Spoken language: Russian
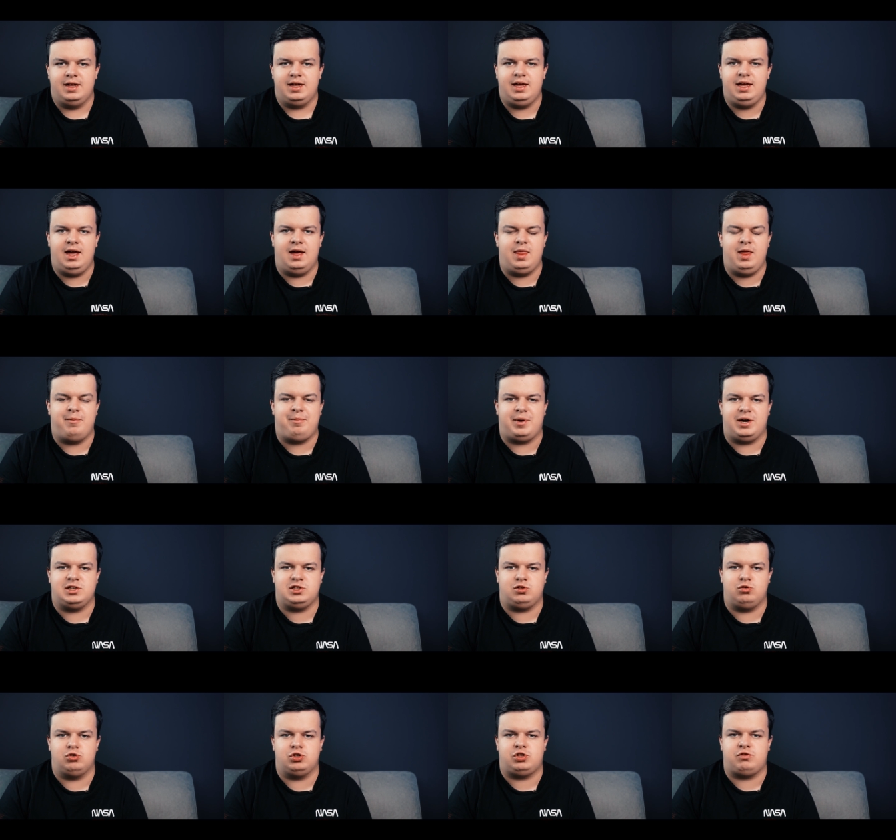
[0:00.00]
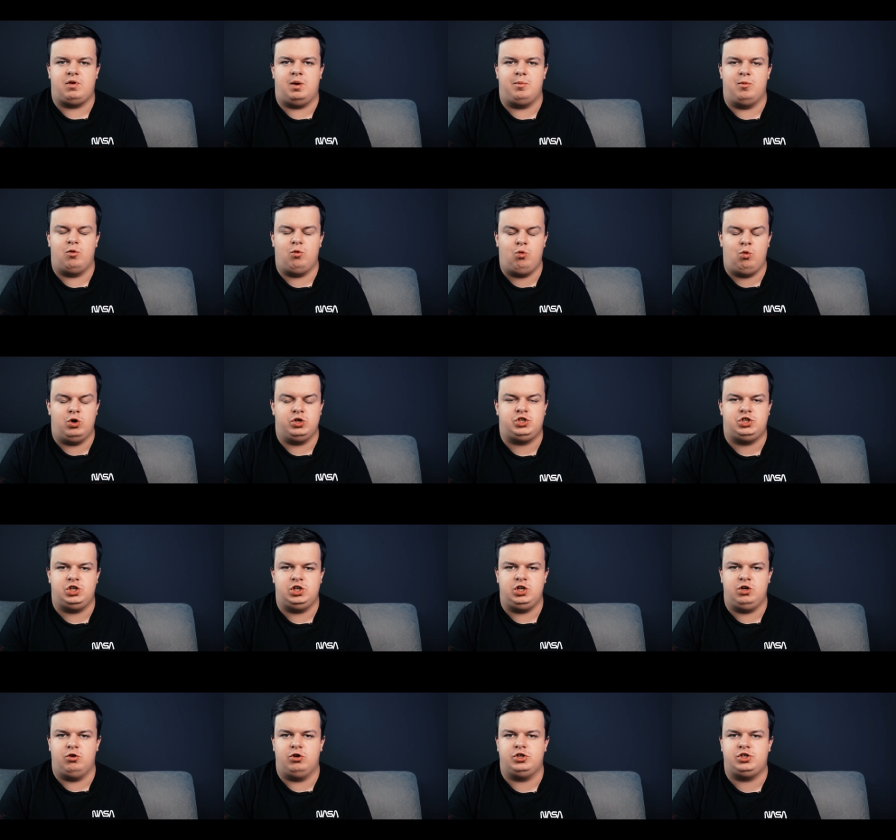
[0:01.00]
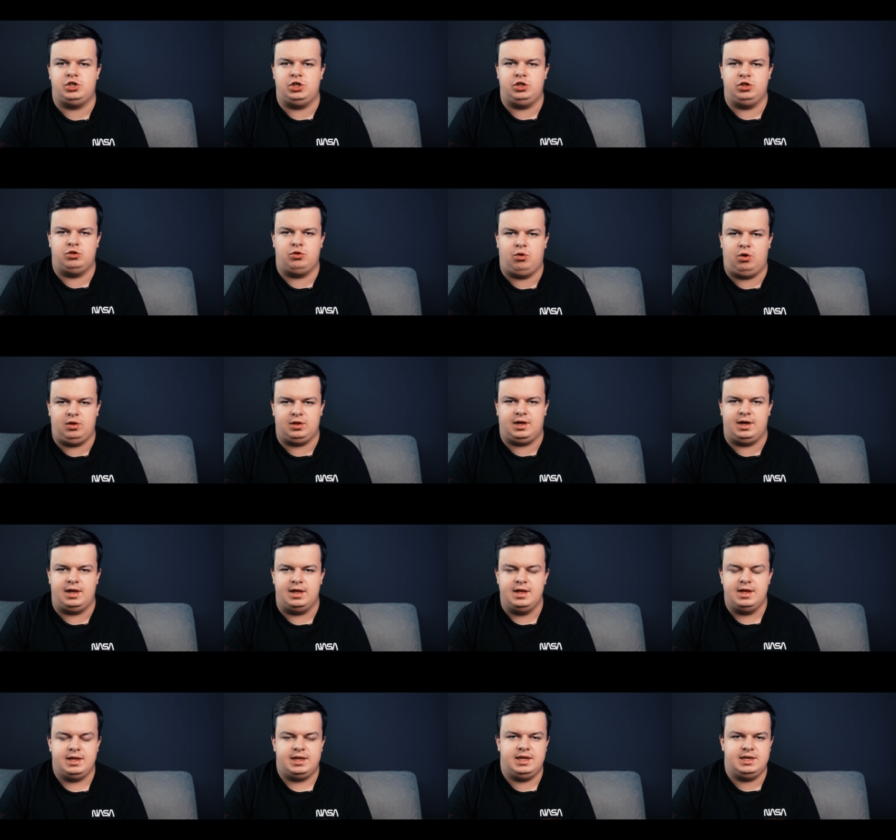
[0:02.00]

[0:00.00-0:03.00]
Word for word: и она прослужит вам очень и очень долго,